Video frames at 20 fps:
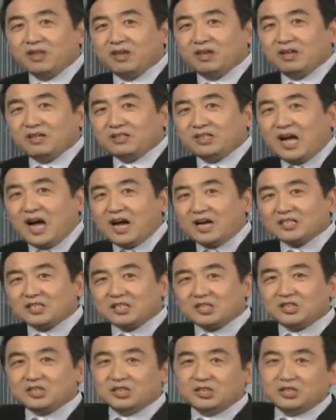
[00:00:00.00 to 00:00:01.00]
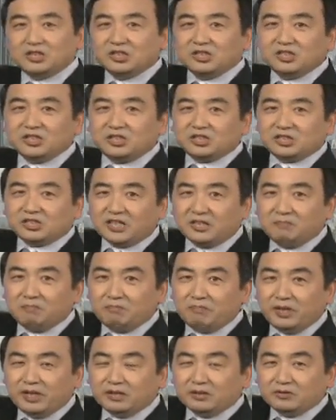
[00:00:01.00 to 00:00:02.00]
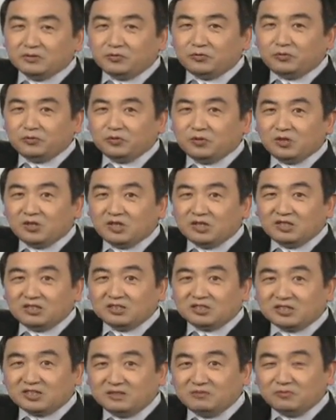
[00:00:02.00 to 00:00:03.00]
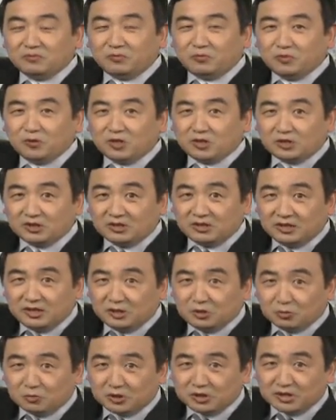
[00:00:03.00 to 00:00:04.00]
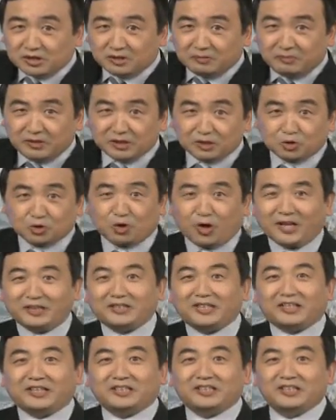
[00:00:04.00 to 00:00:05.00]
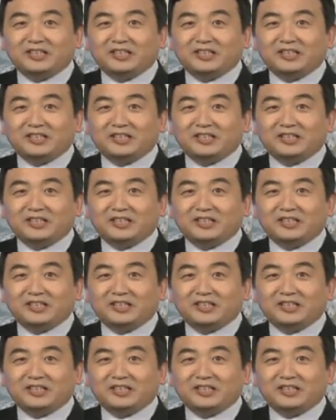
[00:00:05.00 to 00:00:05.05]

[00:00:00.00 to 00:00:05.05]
它是神明佛神佛一种生命的传递，